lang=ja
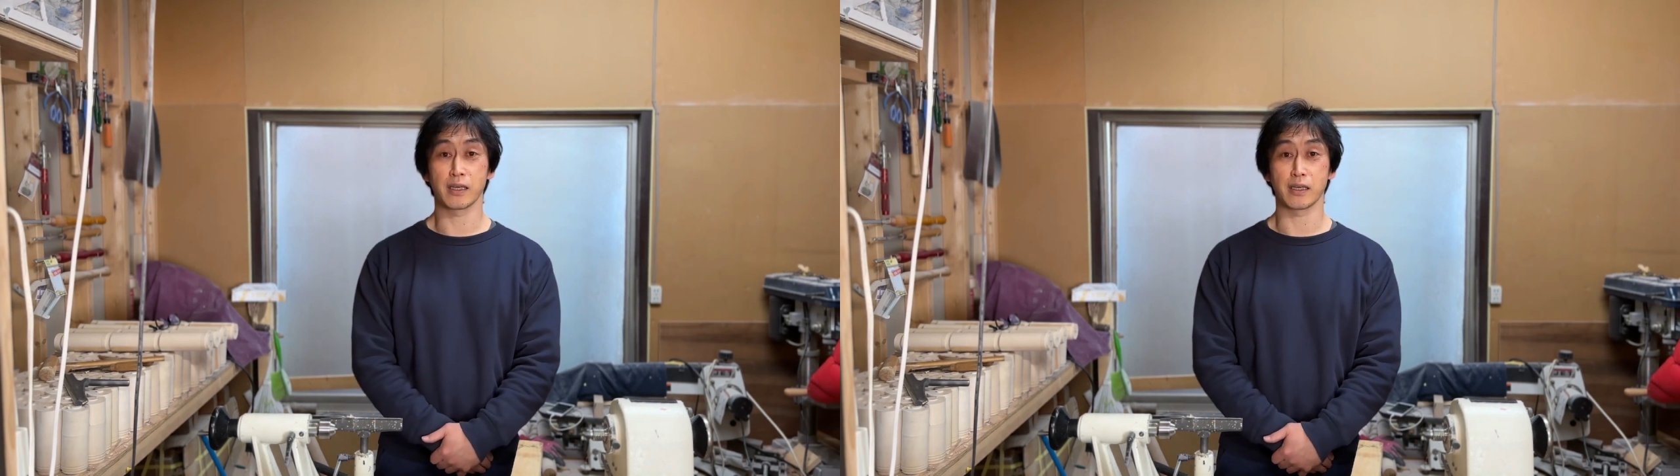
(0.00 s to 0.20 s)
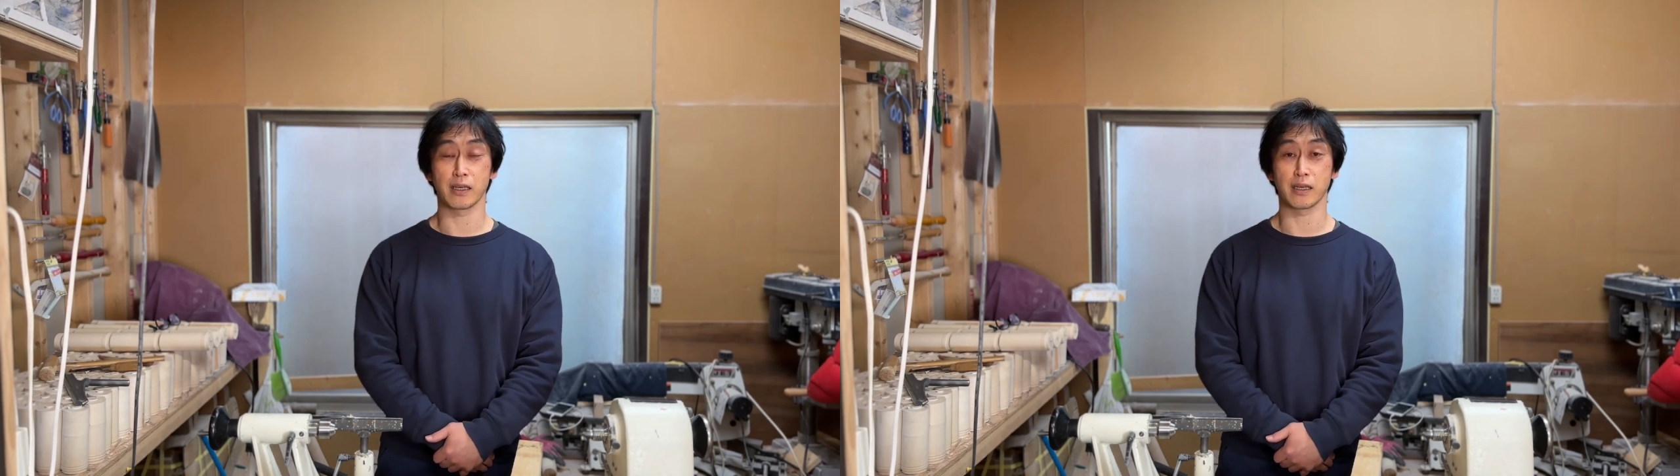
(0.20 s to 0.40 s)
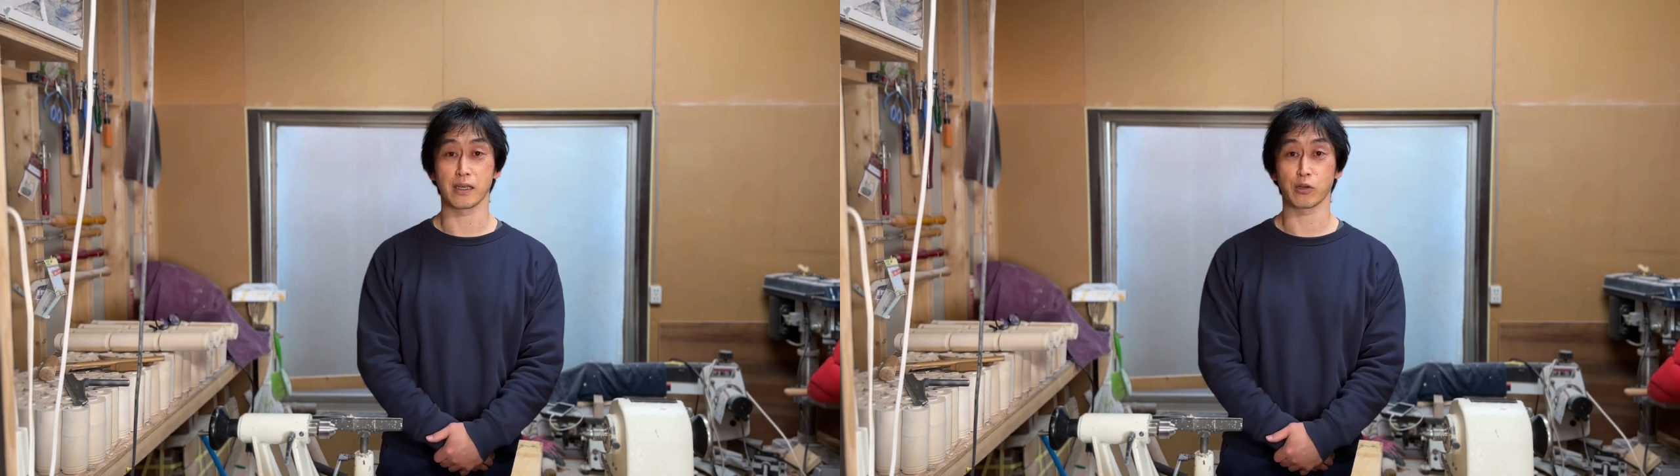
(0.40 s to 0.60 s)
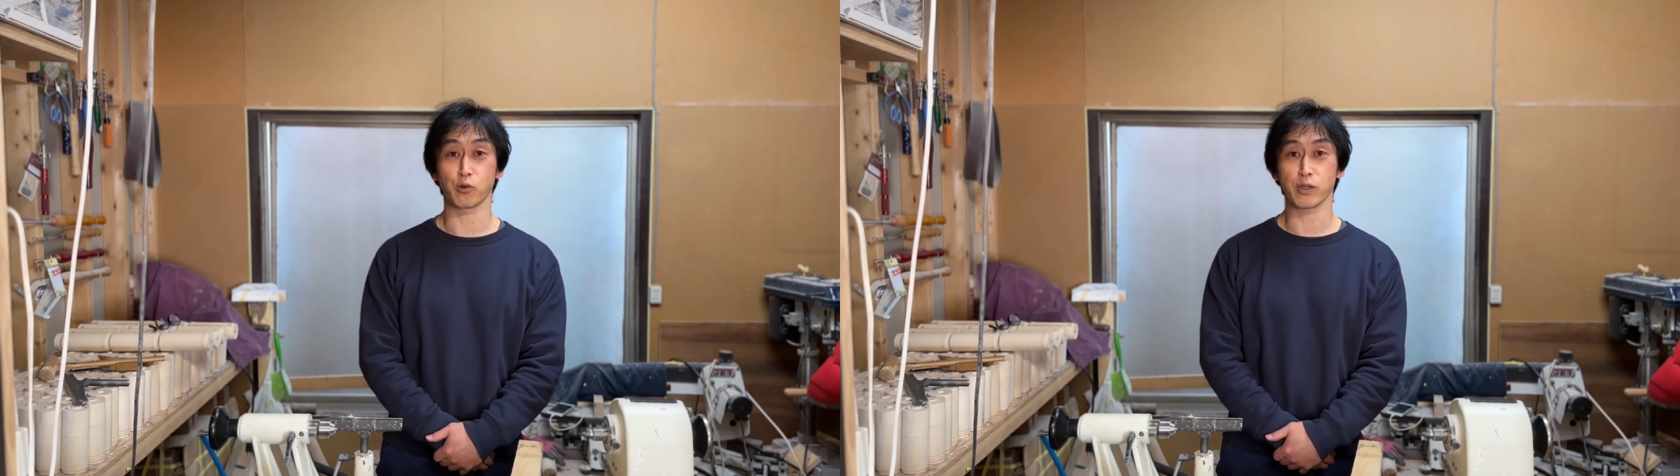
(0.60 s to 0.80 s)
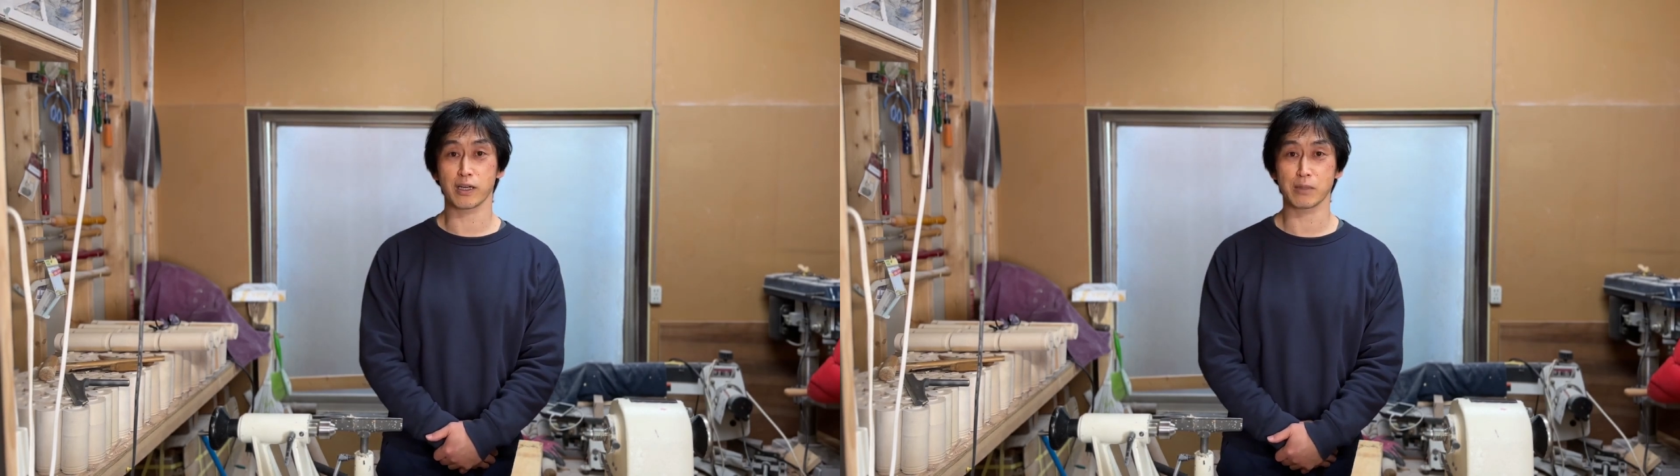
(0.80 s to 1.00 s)
えー、
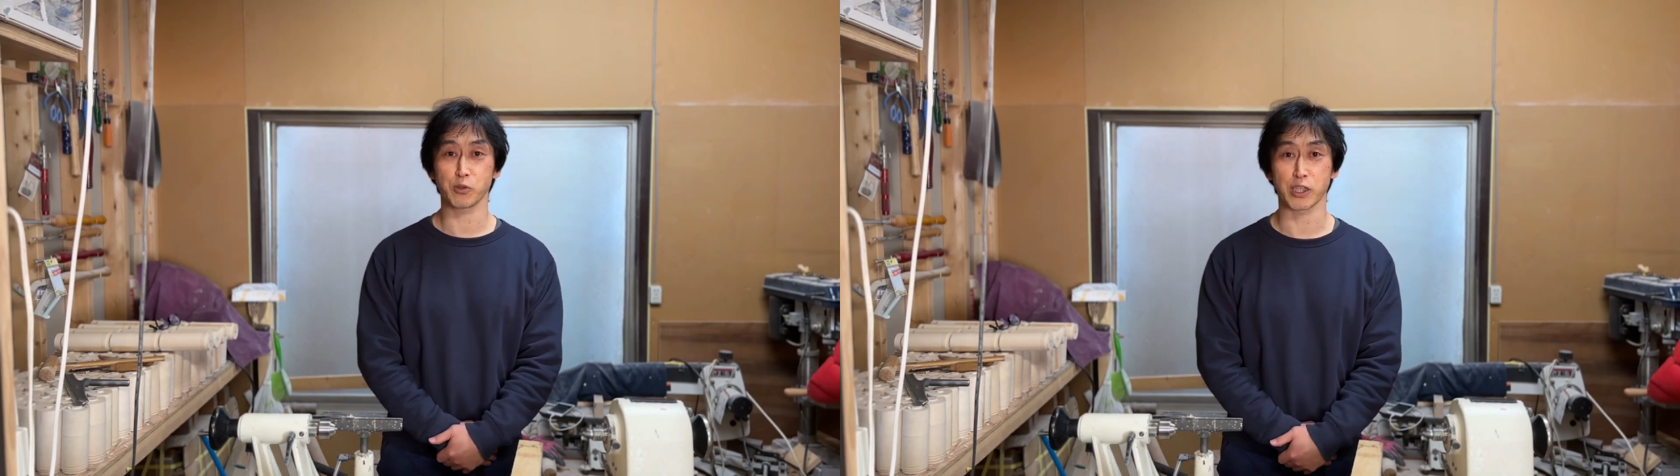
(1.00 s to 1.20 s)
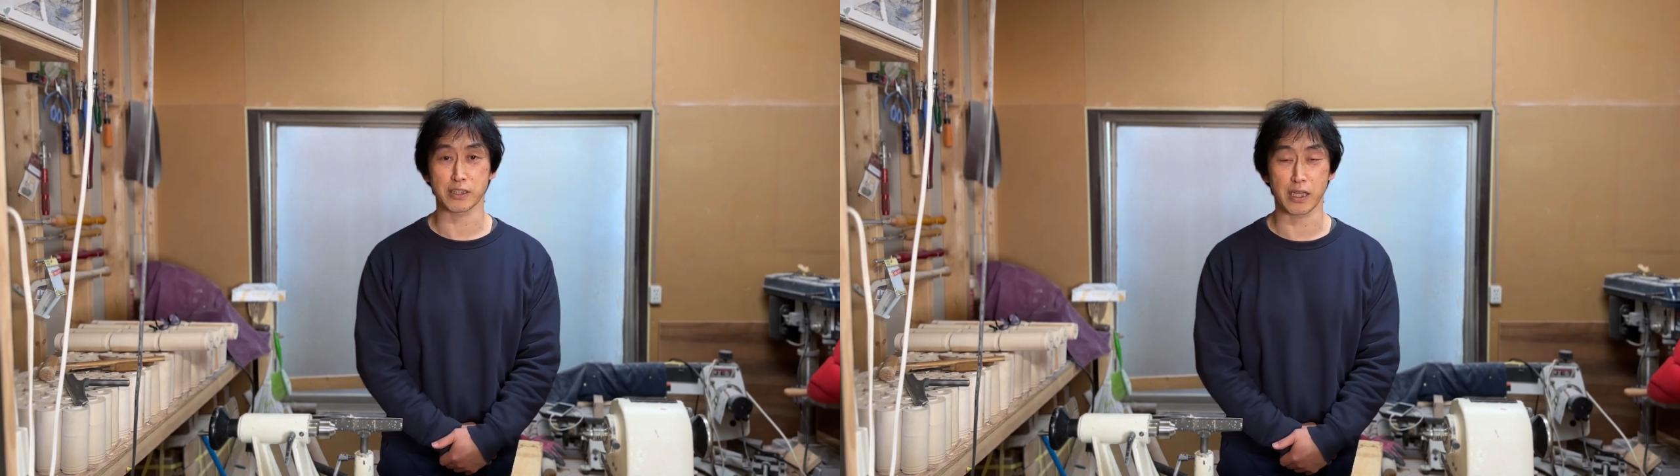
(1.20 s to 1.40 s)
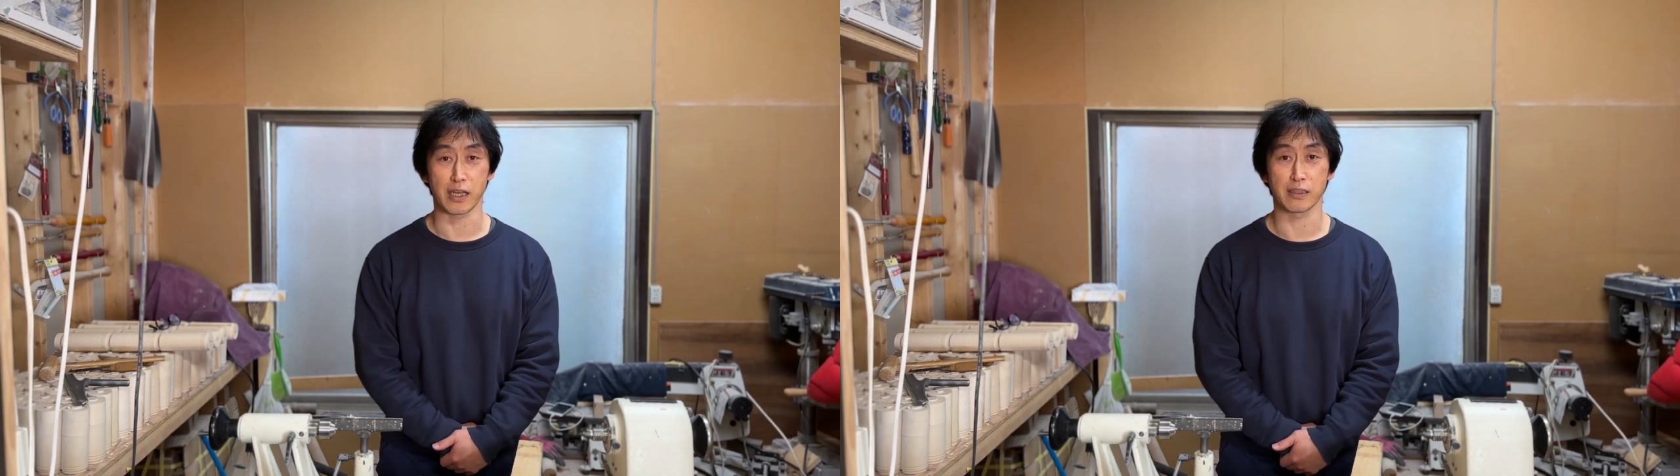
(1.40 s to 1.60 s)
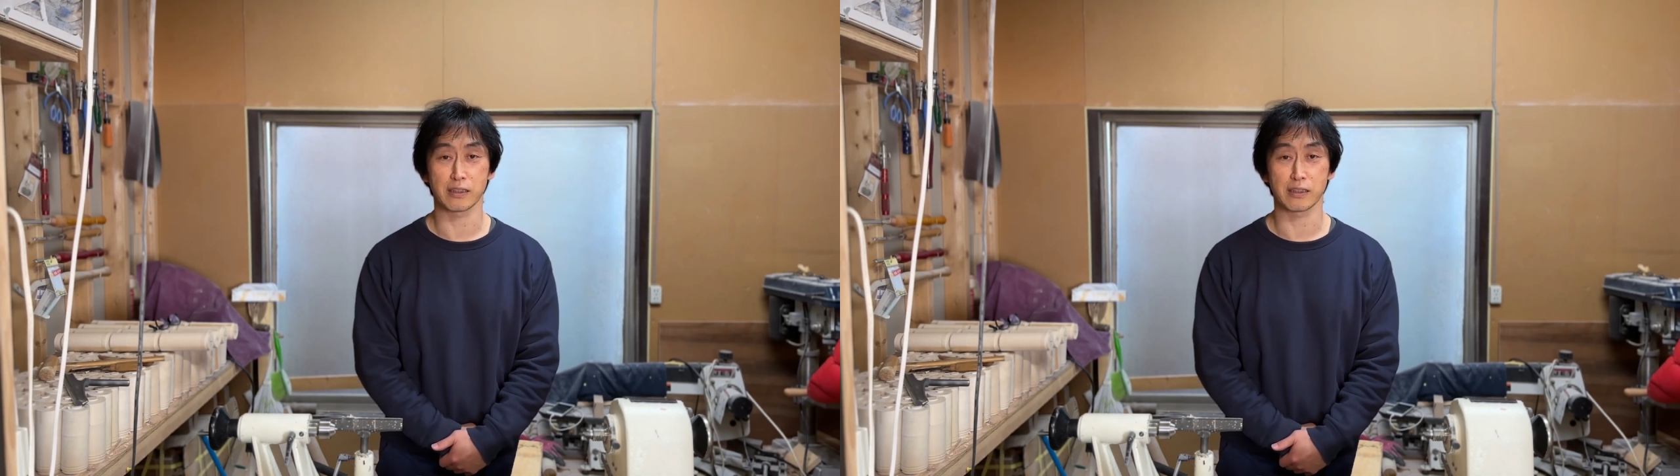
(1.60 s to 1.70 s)
これからもですね